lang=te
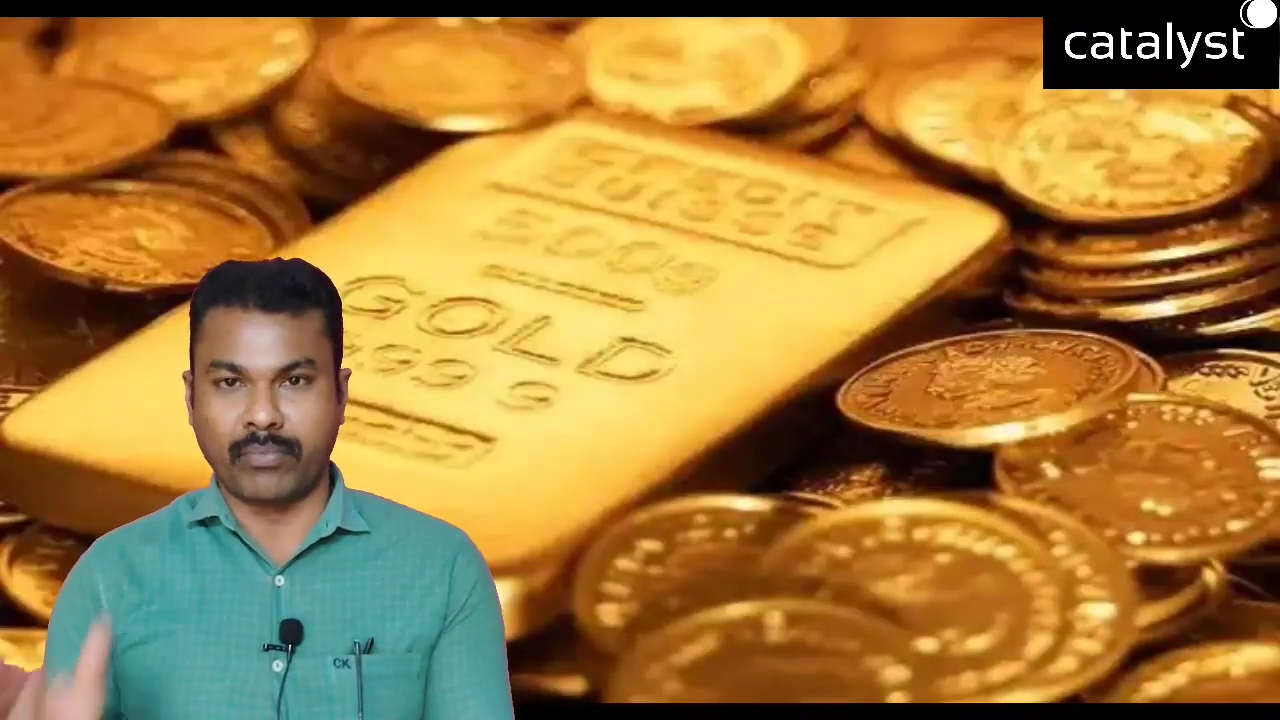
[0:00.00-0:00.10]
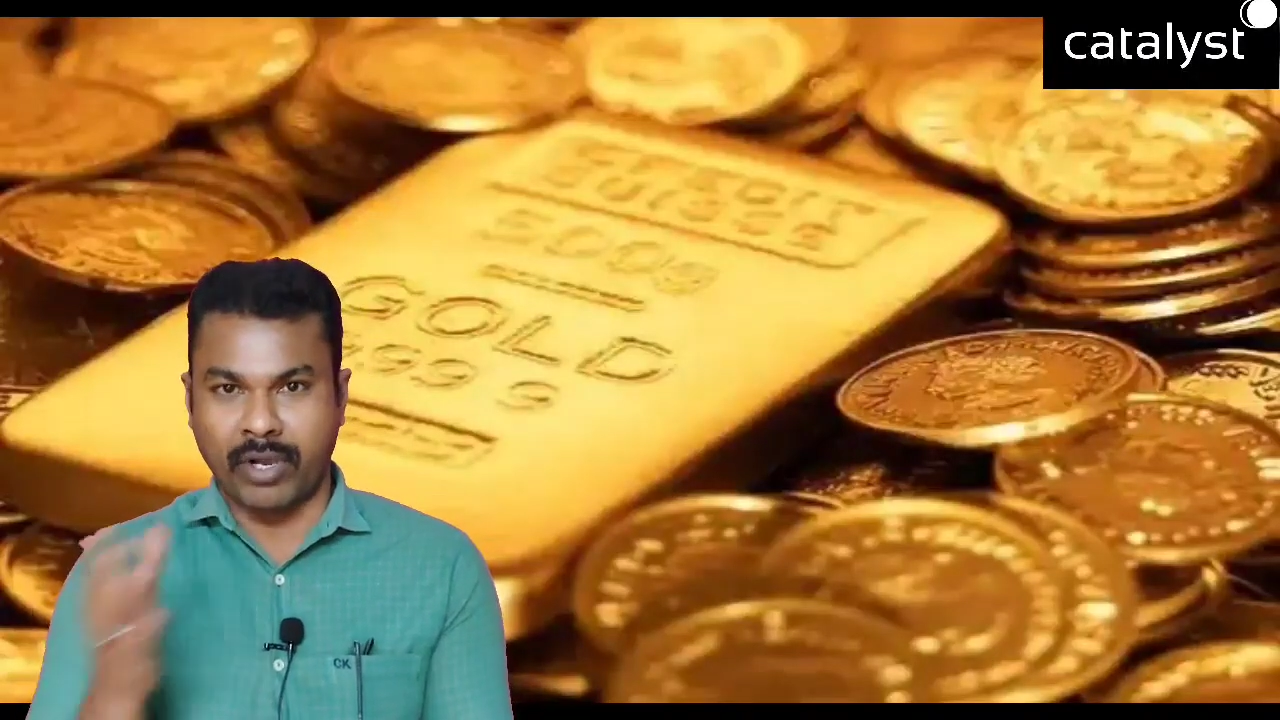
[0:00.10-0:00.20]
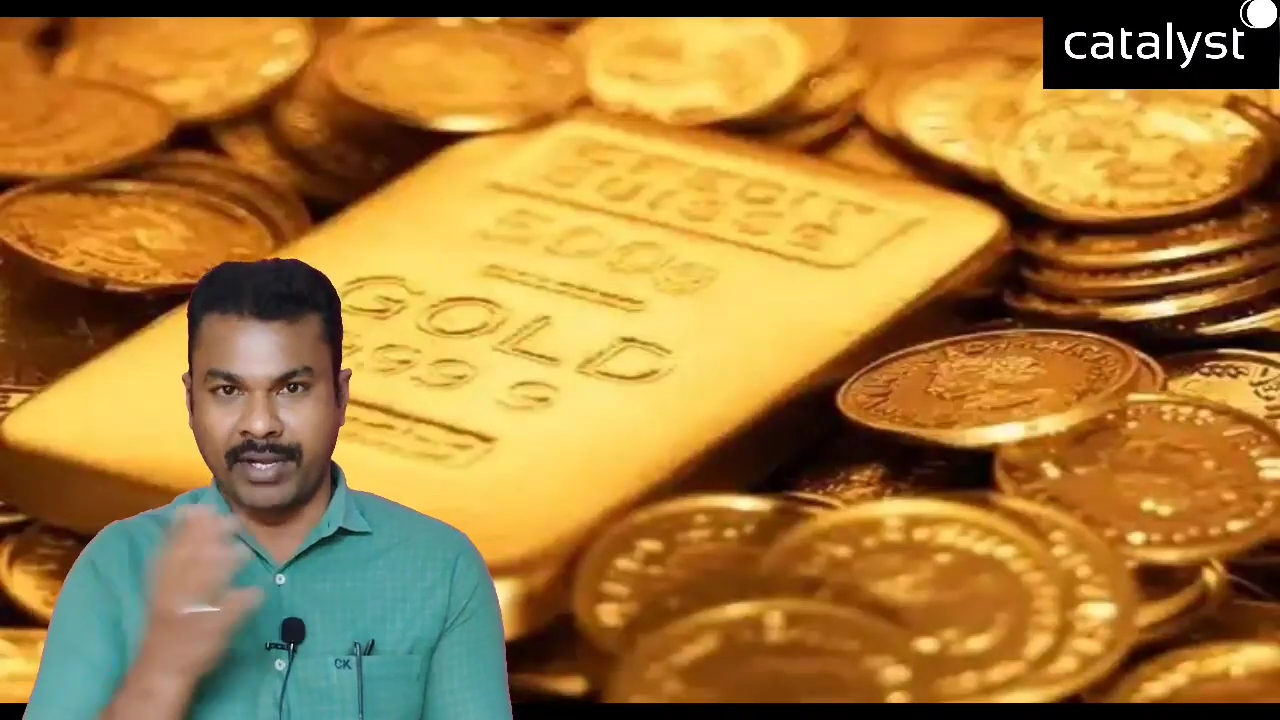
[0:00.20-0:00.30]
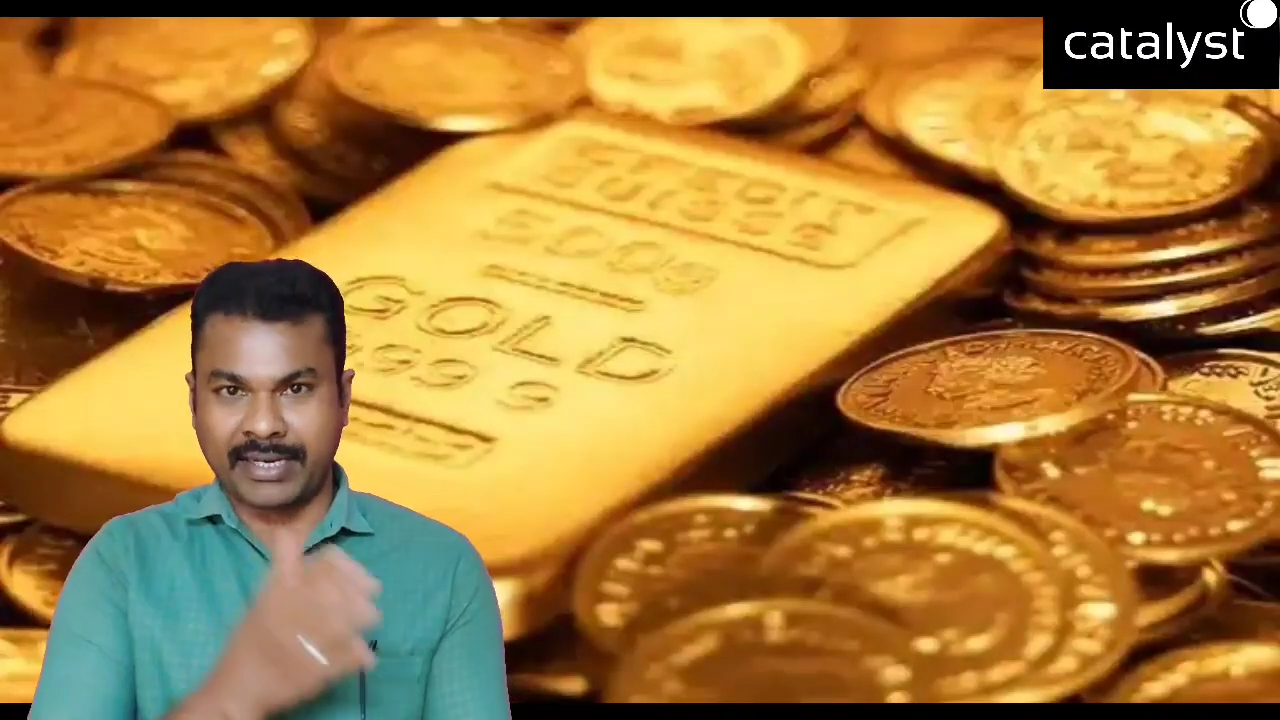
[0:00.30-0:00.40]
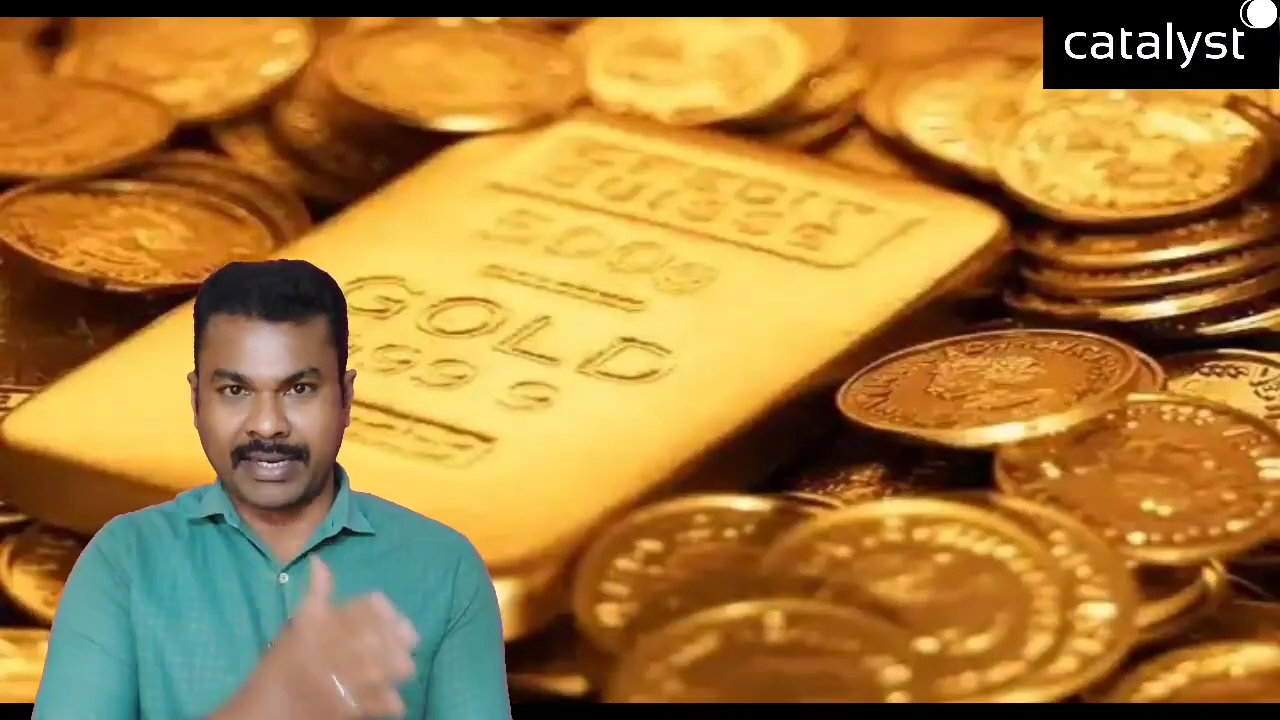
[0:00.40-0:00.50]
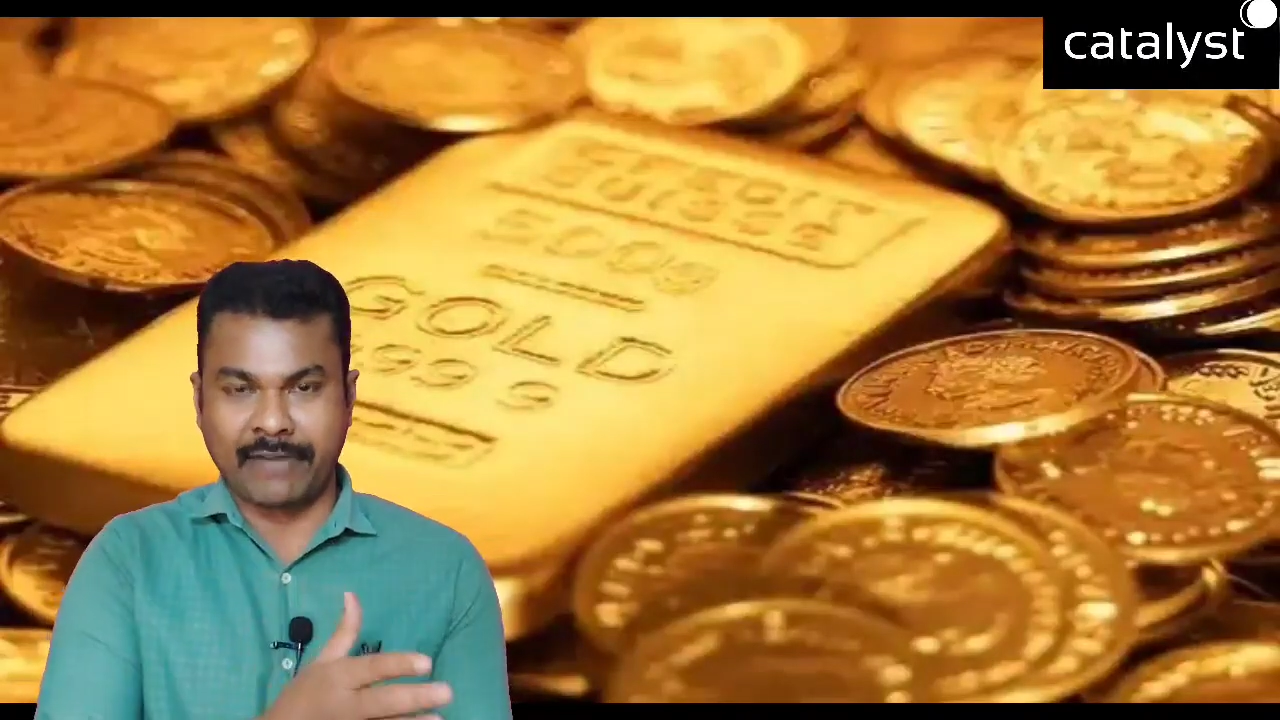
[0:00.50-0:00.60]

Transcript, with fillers: మార్నింగ్